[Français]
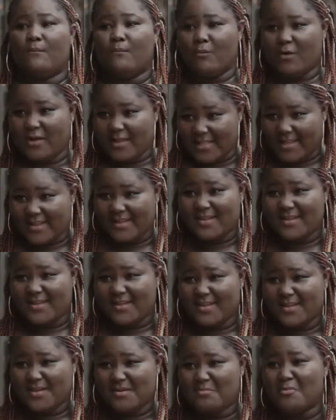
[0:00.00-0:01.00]
Moi là,
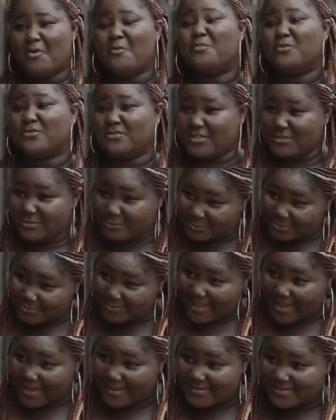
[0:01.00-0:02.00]
mon projet sûr
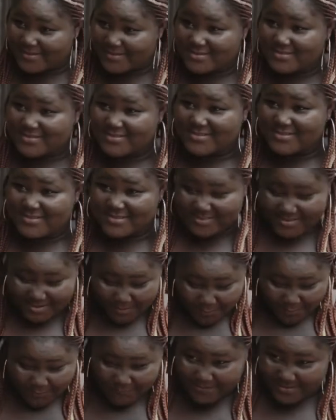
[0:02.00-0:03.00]
là, c'est
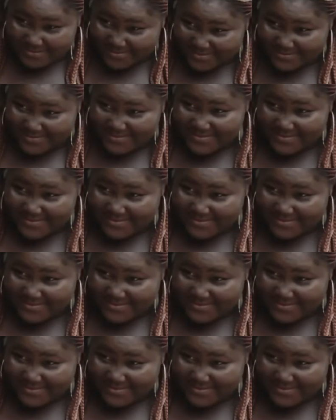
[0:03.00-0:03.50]
mon ventre.